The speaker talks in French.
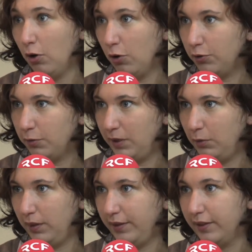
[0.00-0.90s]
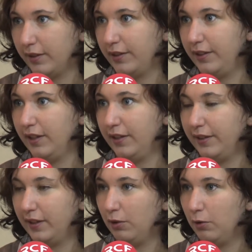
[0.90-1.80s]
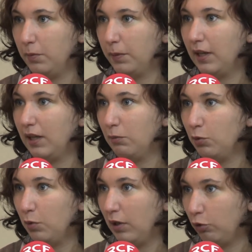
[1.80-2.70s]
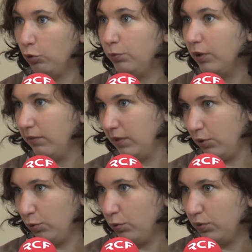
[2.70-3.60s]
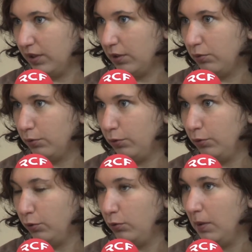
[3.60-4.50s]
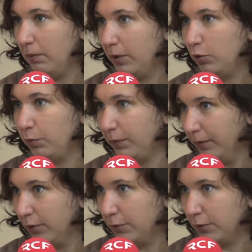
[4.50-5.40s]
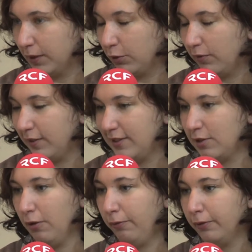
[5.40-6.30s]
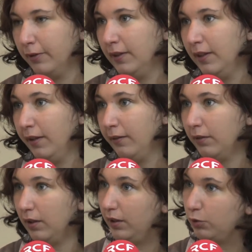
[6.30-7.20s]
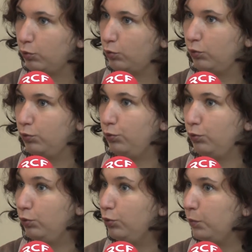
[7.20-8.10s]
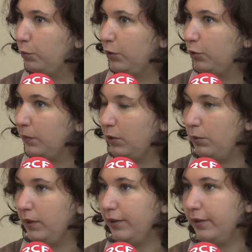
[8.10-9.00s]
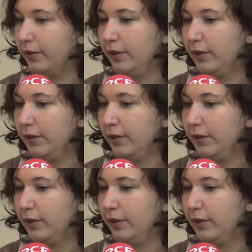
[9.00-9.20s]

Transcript: en 2008, qui était euh, préalablement un groupe de réflexion au sein de, l'UMP depuis 1999. Voilà, et du coup, depuis 2008,